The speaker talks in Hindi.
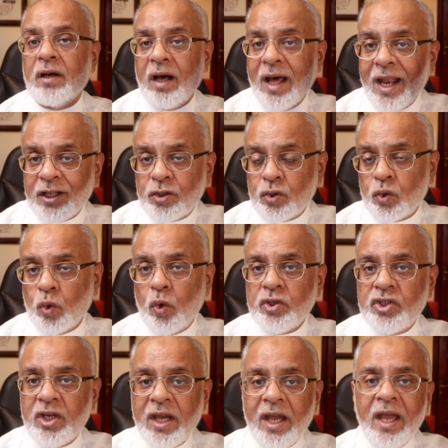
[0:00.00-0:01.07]
गलत
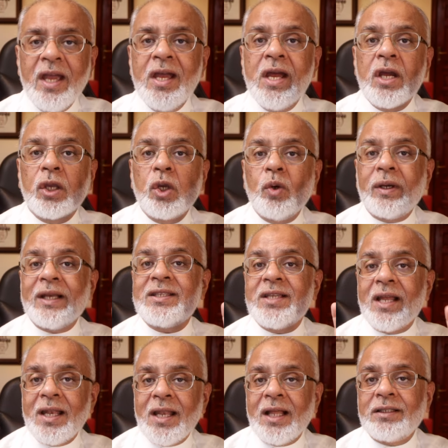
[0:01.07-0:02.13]
सोच है क्योंकि
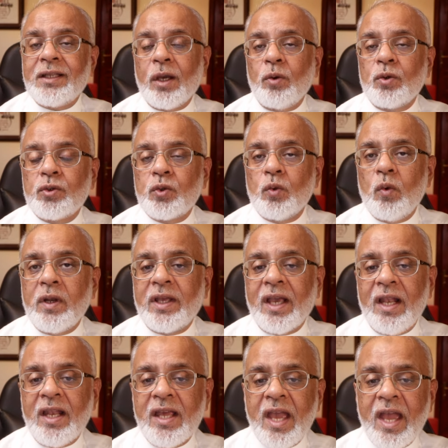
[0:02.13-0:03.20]
जन्नत के हसूल
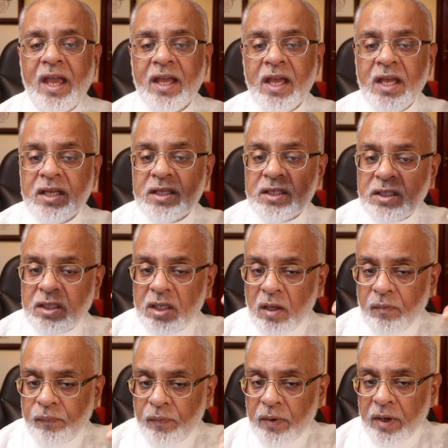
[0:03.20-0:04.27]
के लिए
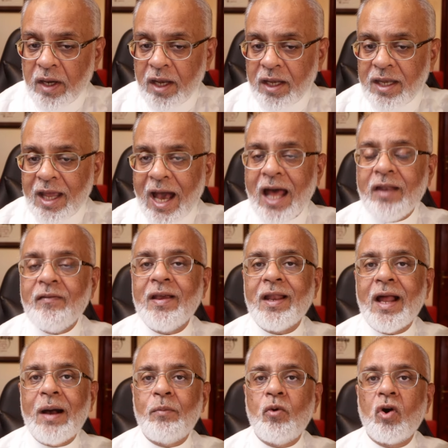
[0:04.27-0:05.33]
सिर्फ निन्यानवे
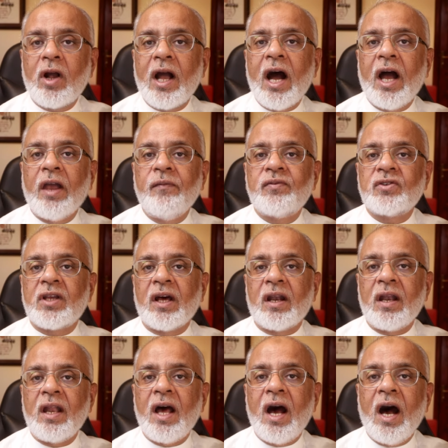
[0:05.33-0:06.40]
नामों का हिफ्ज
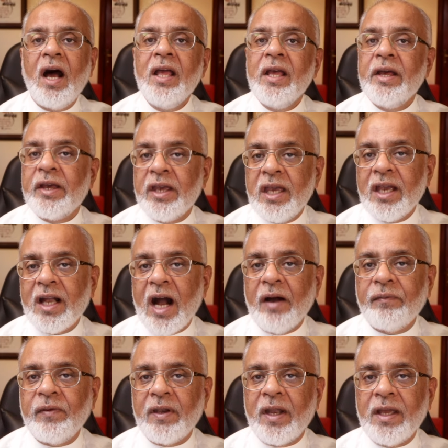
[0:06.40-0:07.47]
करना ही
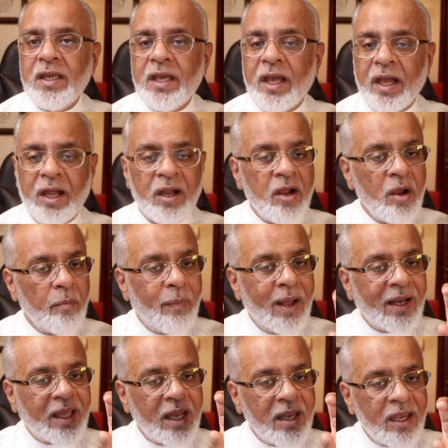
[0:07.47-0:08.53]
काफ़ी नहीं है
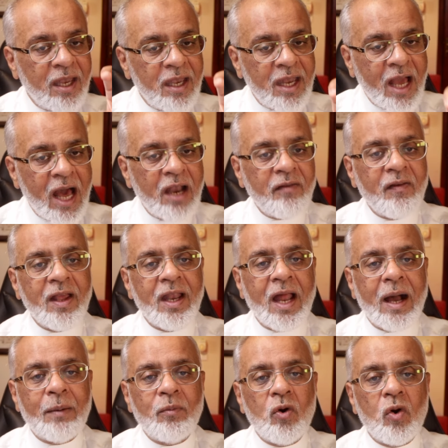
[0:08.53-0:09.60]
बल्कि निन्यानवे
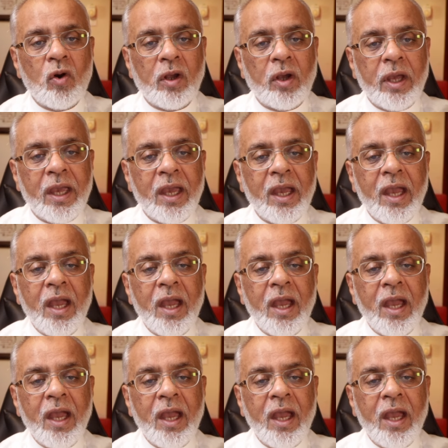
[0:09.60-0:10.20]
नामों के